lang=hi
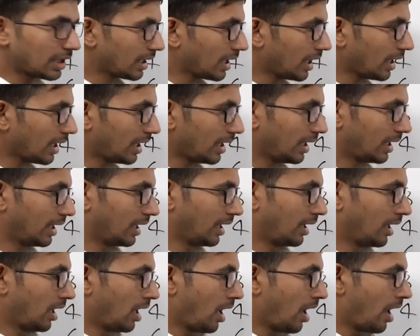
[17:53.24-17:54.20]
क्या करेंगे
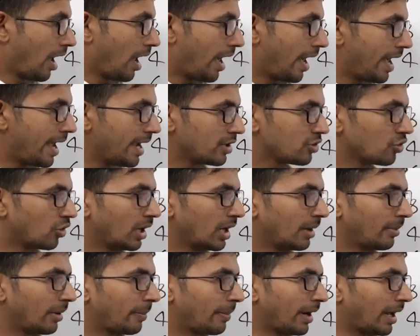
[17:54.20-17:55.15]
एक
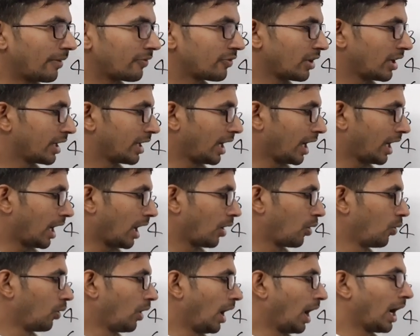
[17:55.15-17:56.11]
जोड़ने पर प्राप्त संख्या का
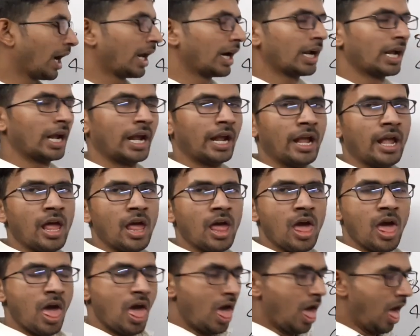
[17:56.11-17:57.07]
गुणा करके
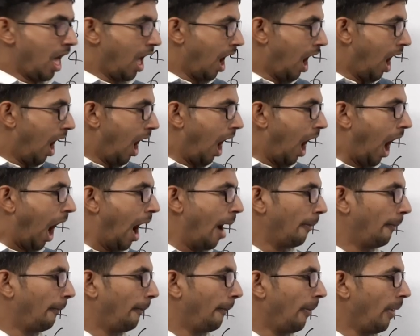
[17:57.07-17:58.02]

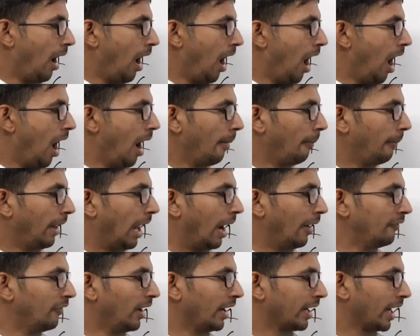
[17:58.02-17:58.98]
आप
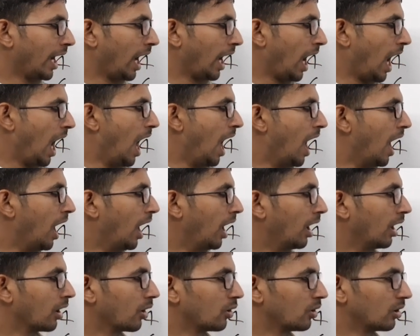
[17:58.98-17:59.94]
प्राप्त संख्या का
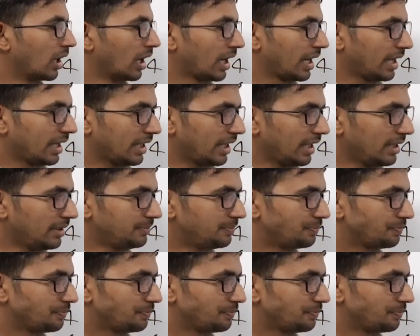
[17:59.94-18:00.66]
गुणा करके